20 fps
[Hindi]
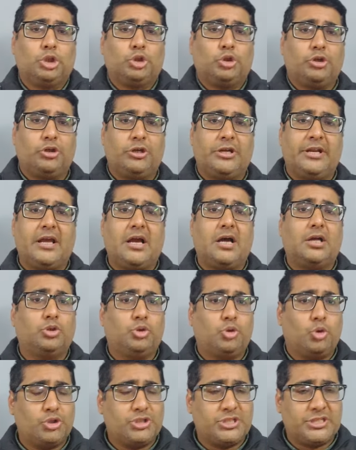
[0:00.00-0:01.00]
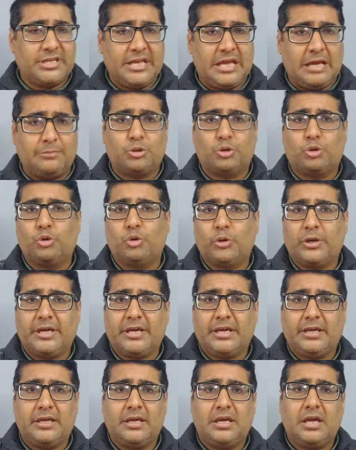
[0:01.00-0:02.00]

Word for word: तो इन्होंने कहा दो जने आप जोड़ोगे